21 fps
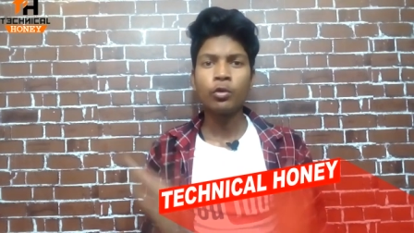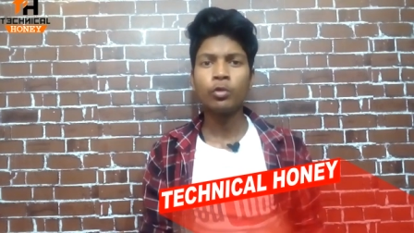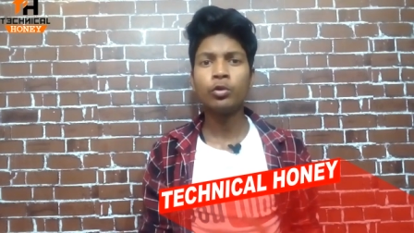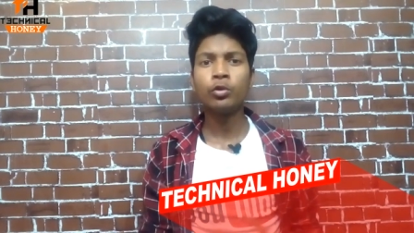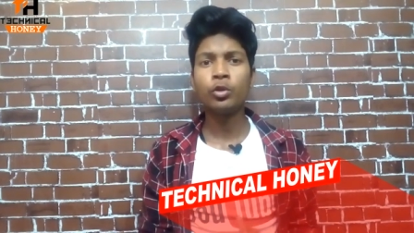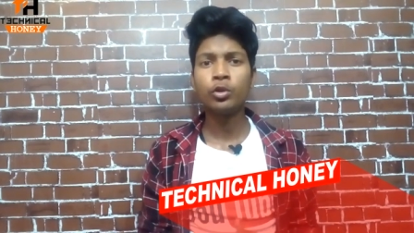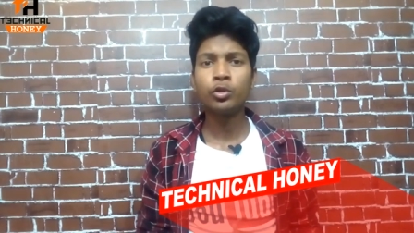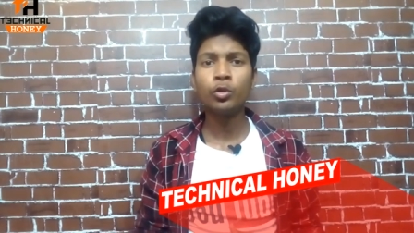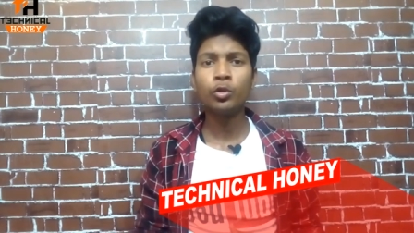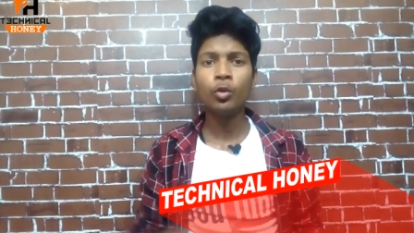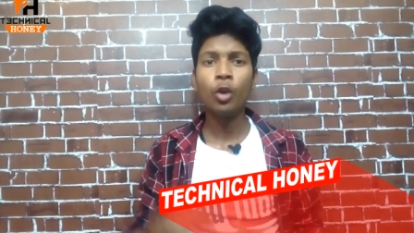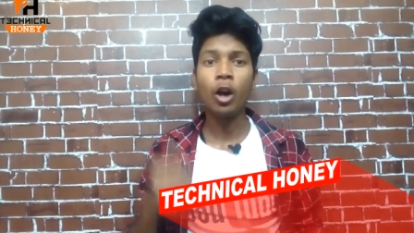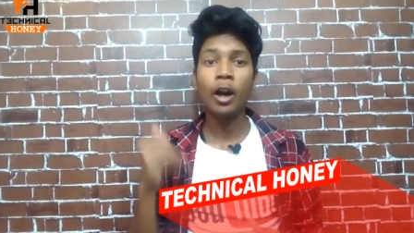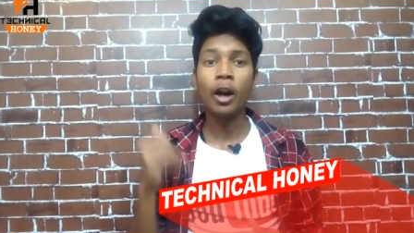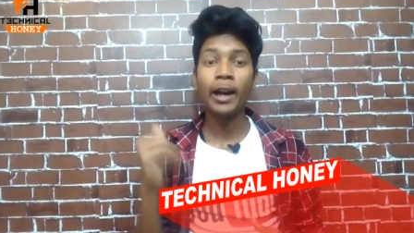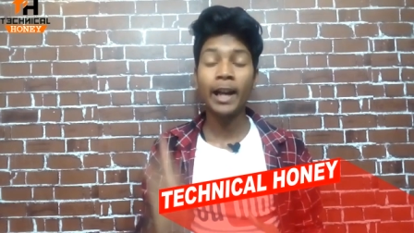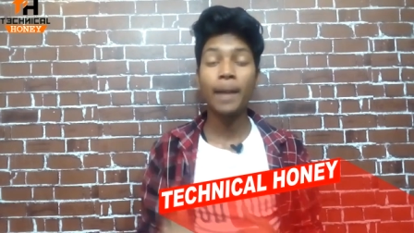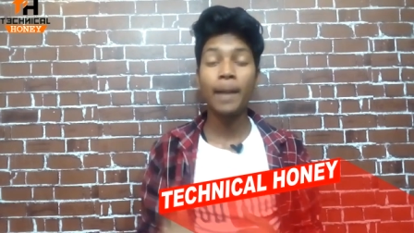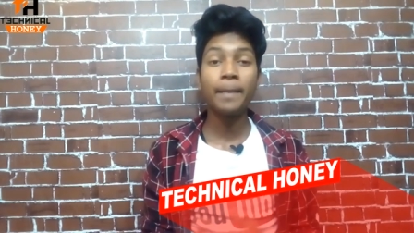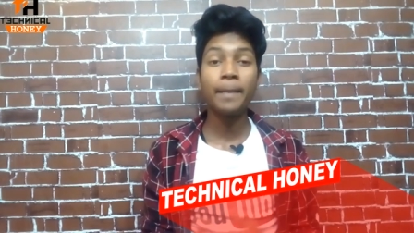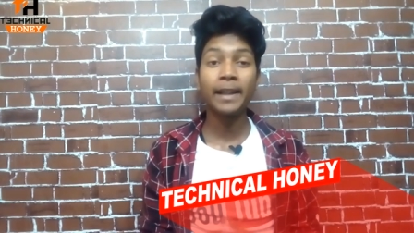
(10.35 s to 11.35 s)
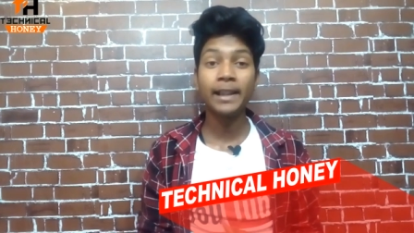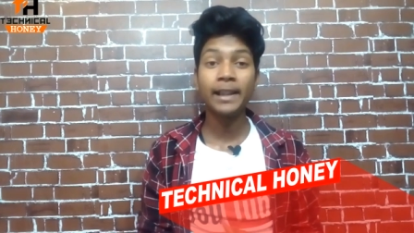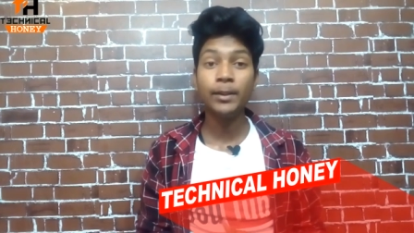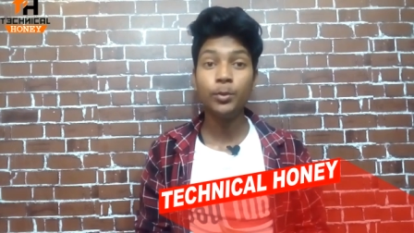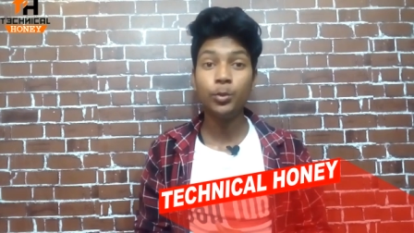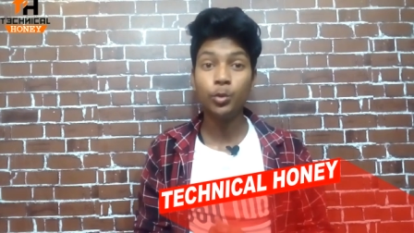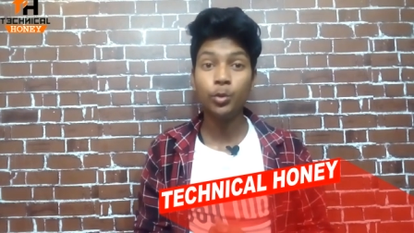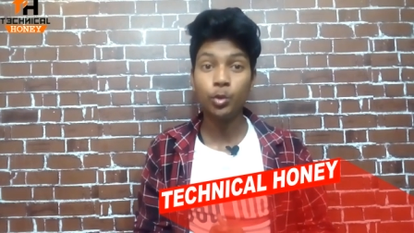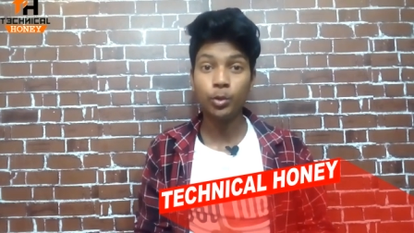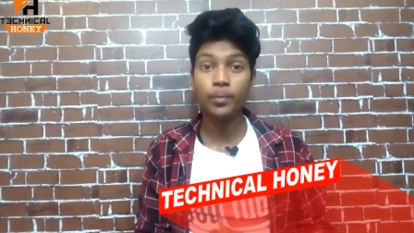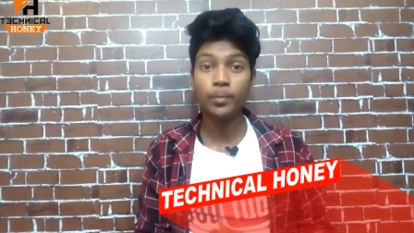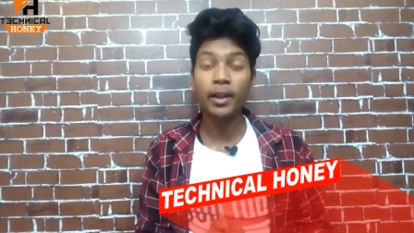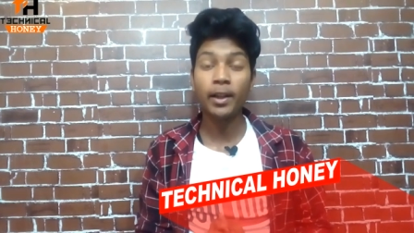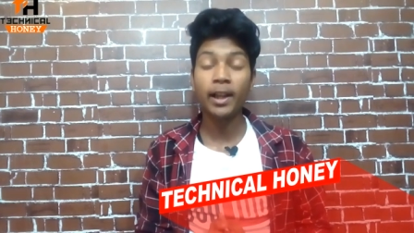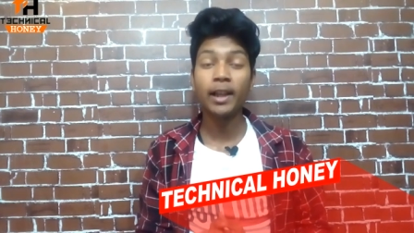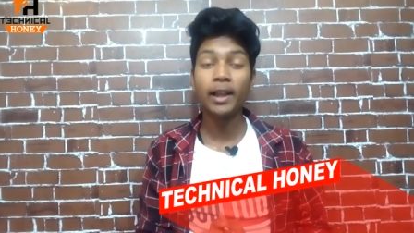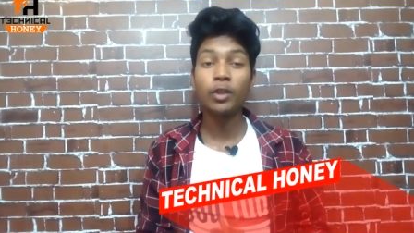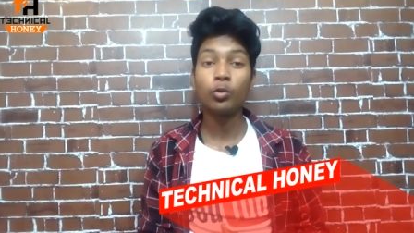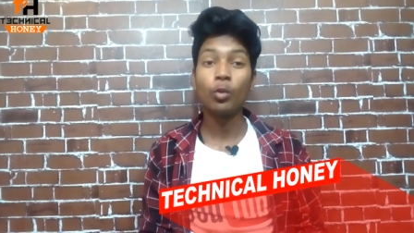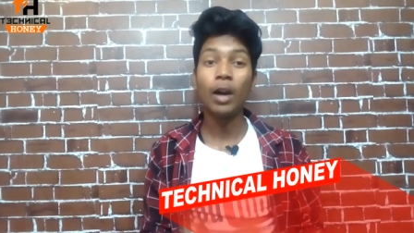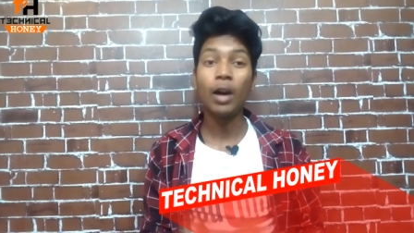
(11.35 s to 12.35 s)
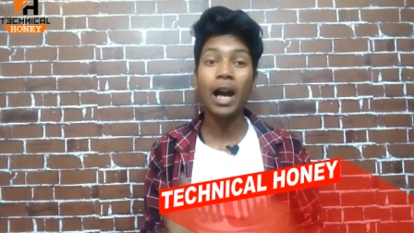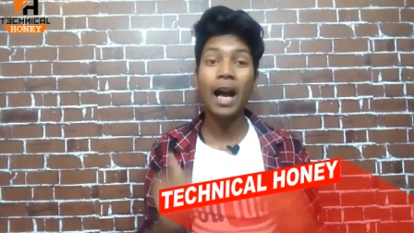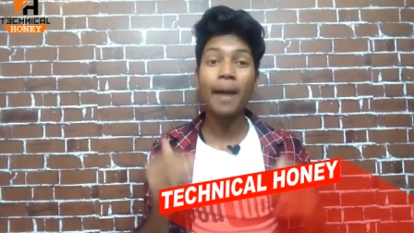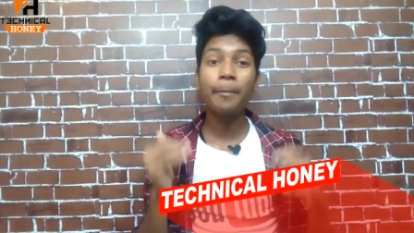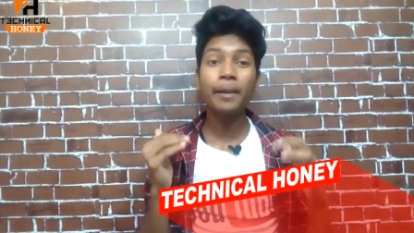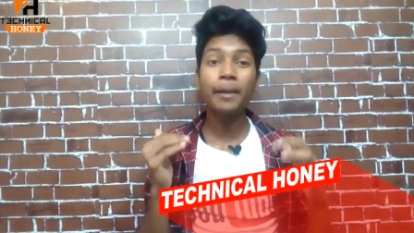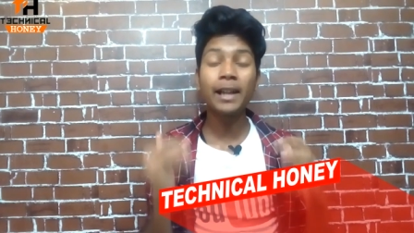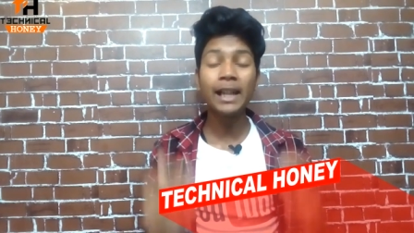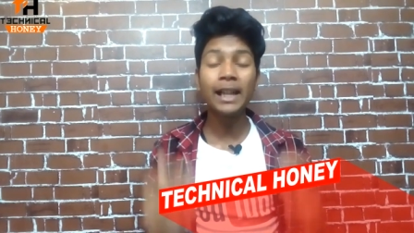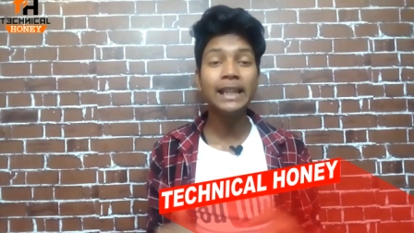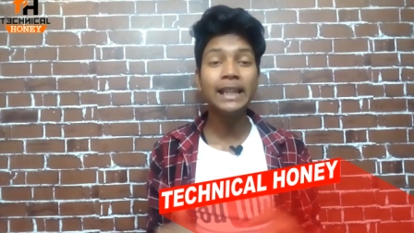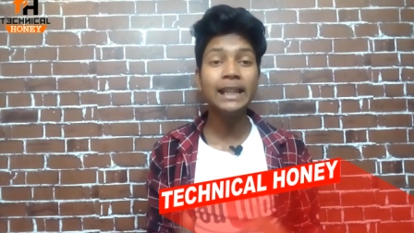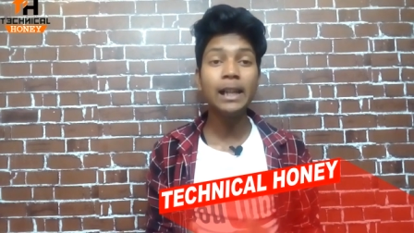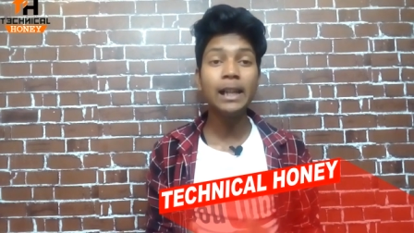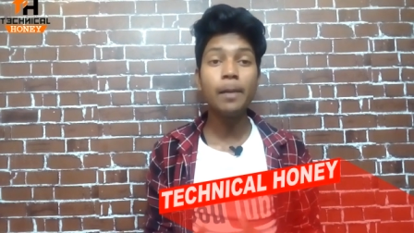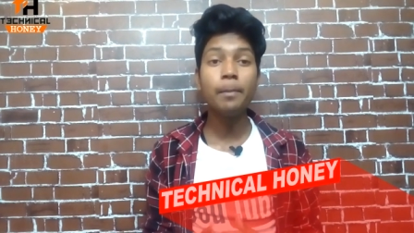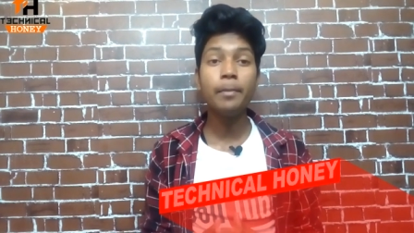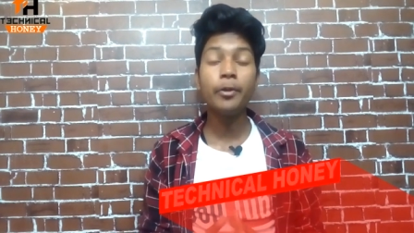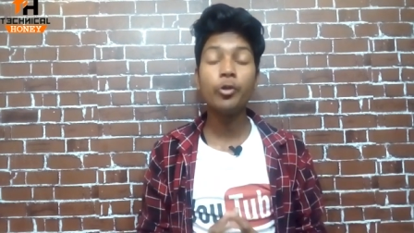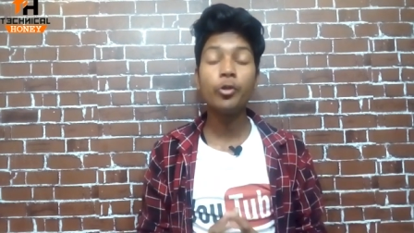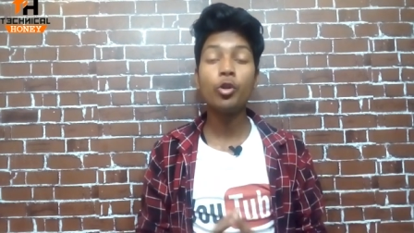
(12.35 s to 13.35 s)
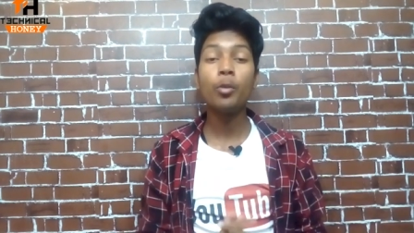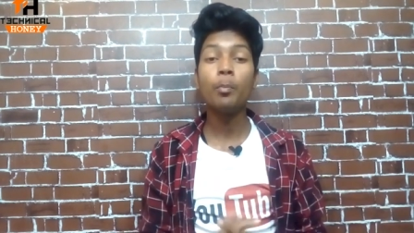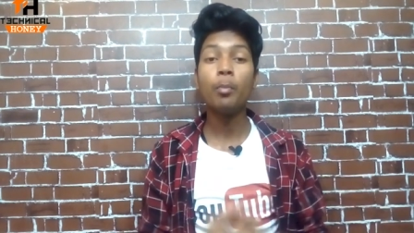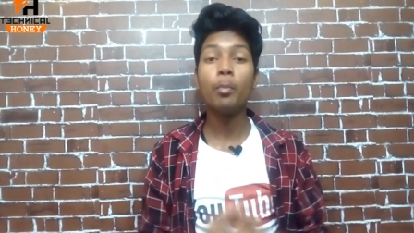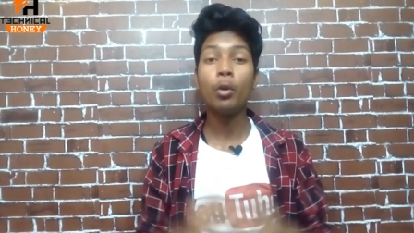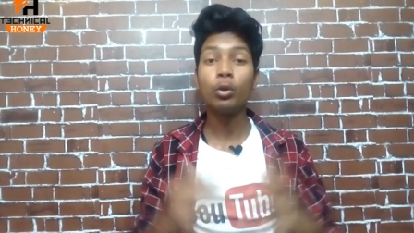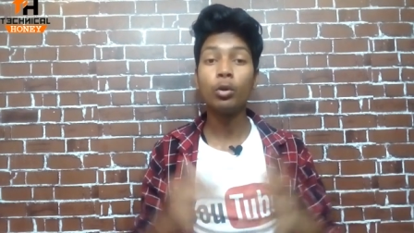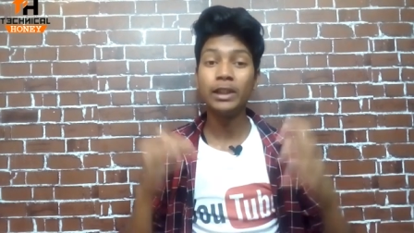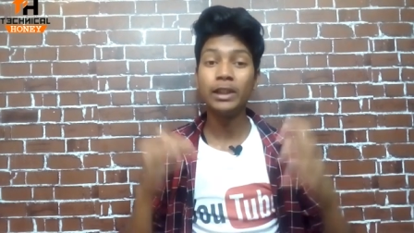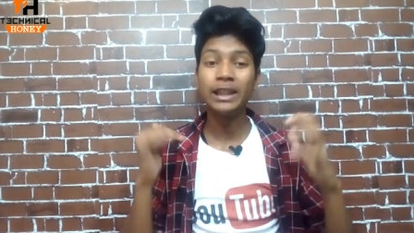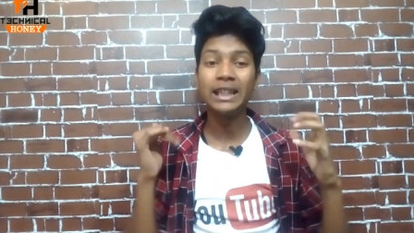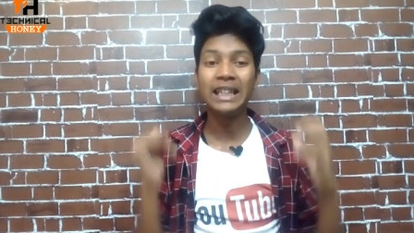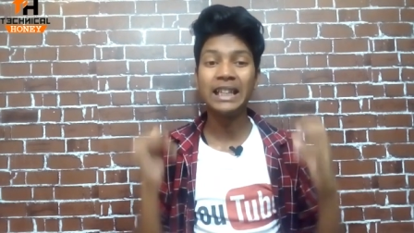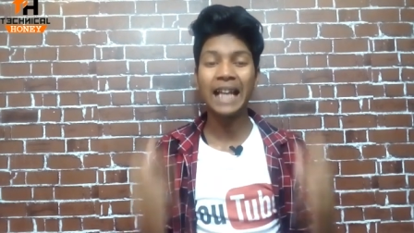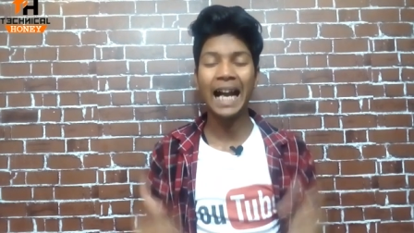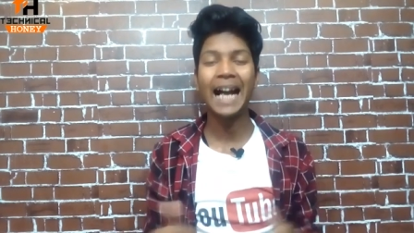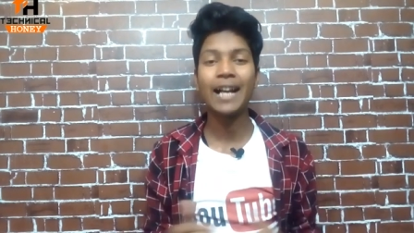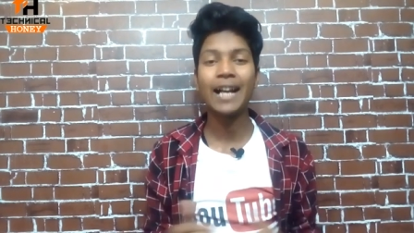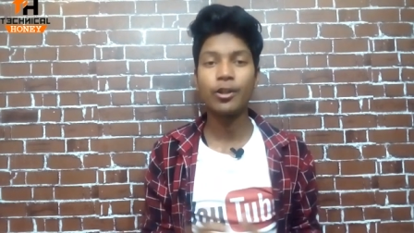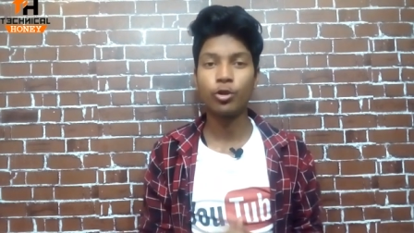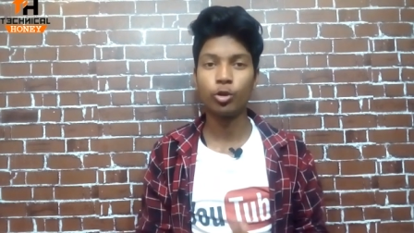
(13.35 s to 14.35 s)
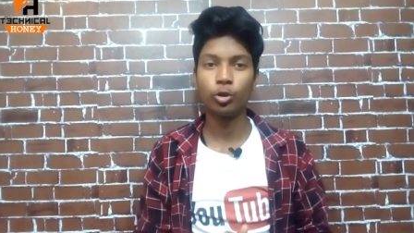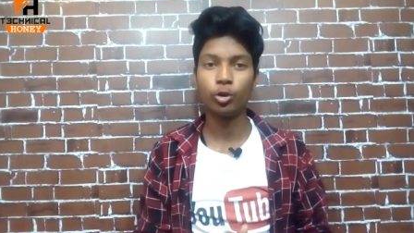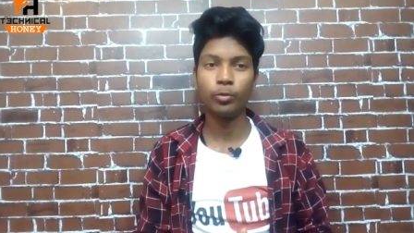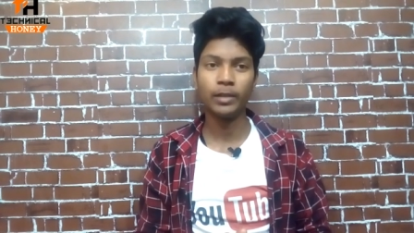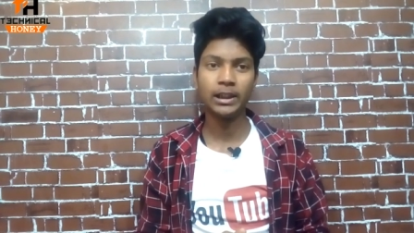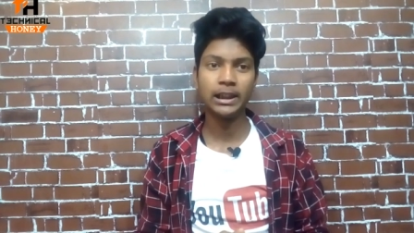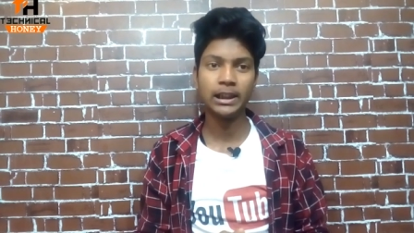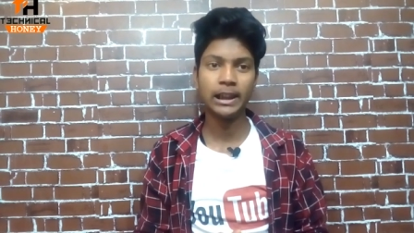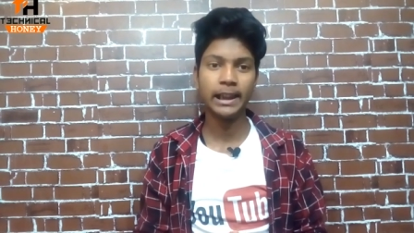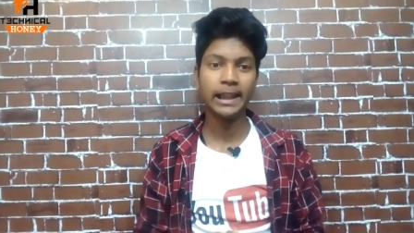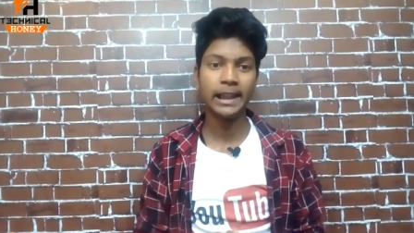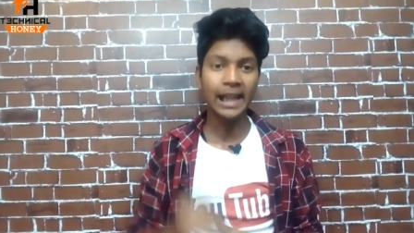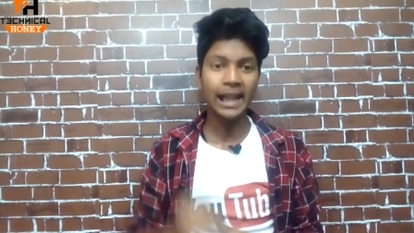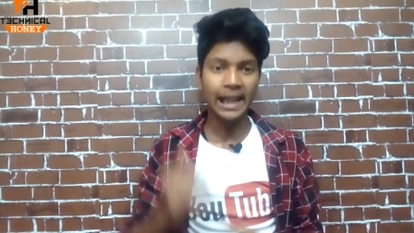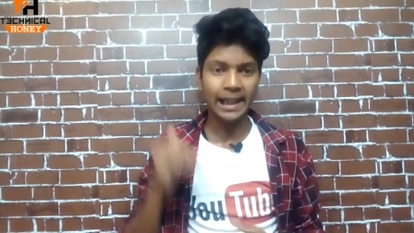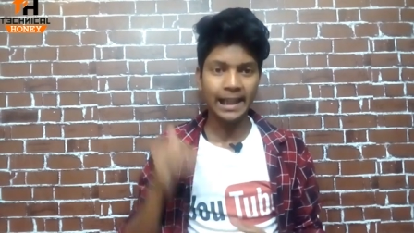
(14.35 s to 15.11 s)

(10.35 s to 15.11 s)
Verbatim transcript: तो दोस्तों अगर आप एक यूट्यूबर हैं तो आपके लिए वीडियो बहुत ही खास होने वाली है